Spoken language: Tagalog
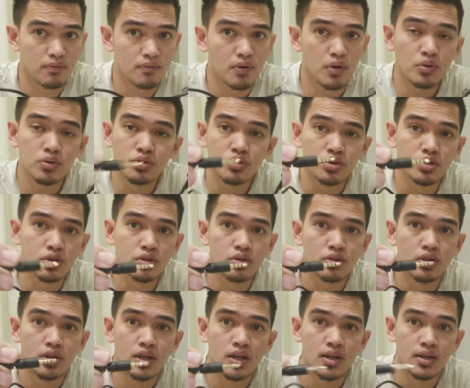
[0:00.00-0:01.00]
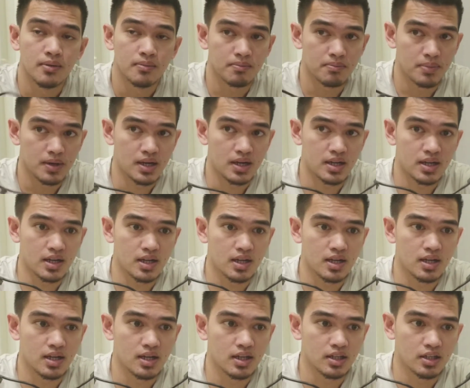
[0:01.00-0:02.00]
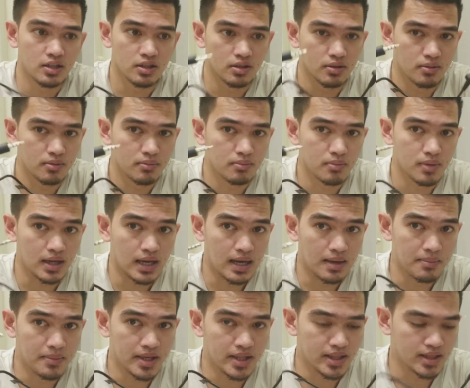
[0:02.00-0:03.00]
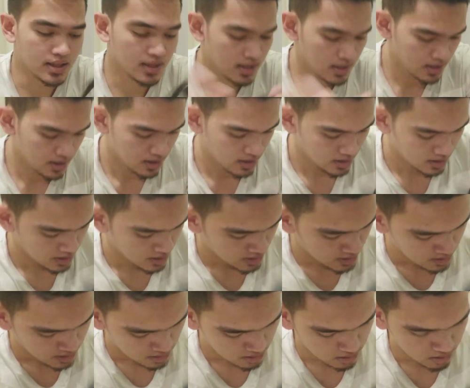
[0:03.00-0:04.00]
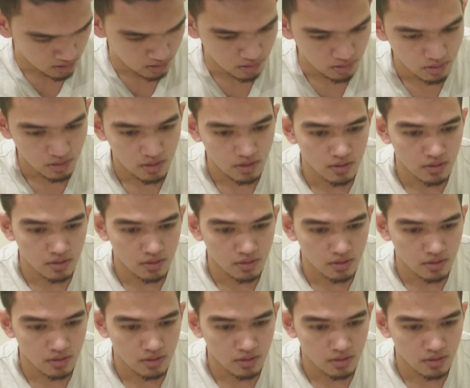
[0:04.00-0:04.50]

phone niyo para magamit. So,